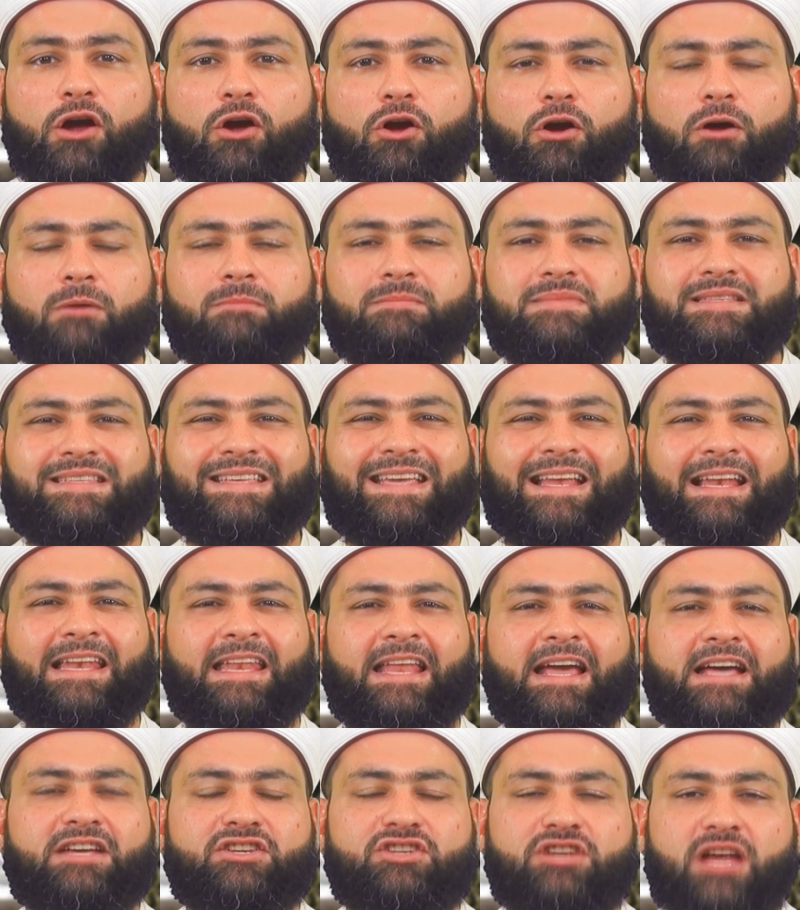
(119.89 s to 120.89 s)
comme
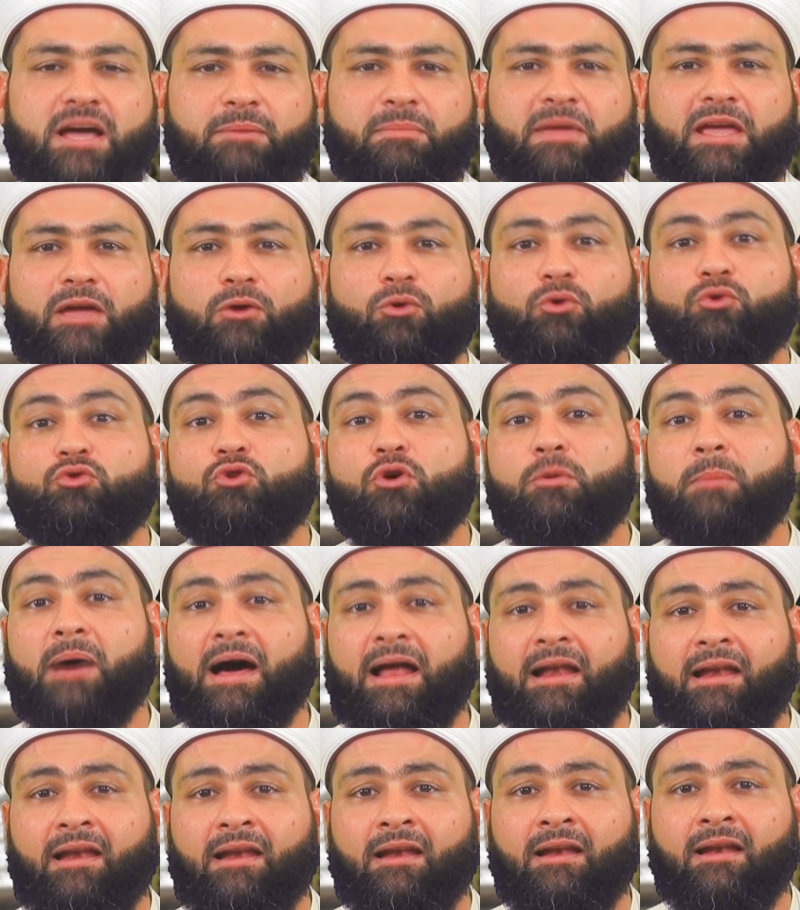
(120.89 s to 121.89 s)
s'il n'a jamais eu de
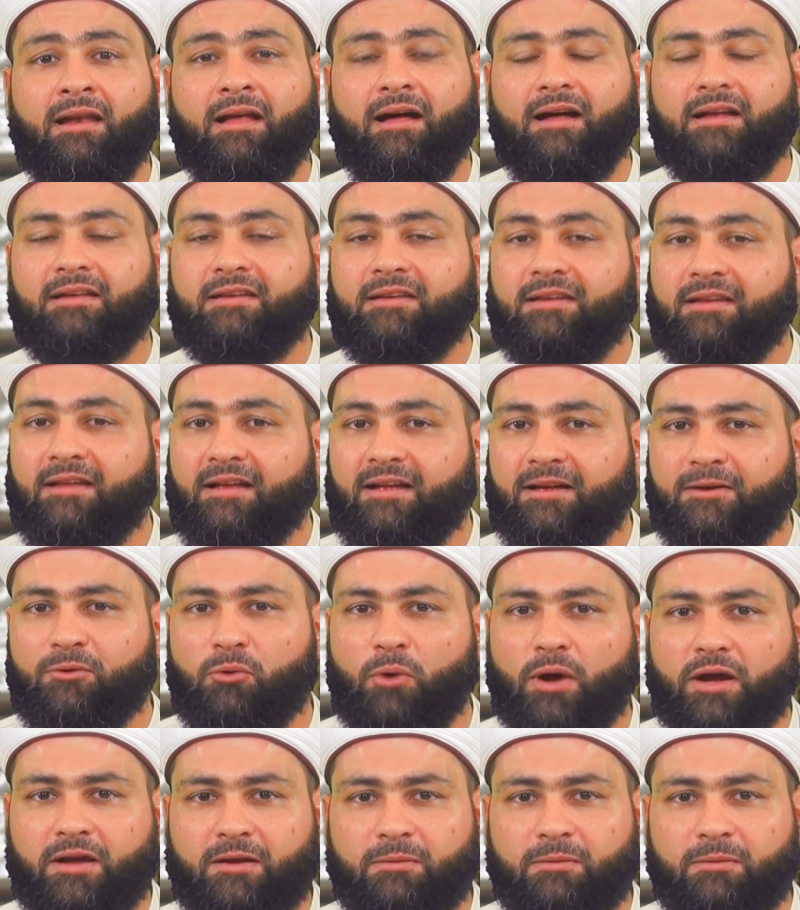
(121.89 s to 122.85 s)
mal. Allahu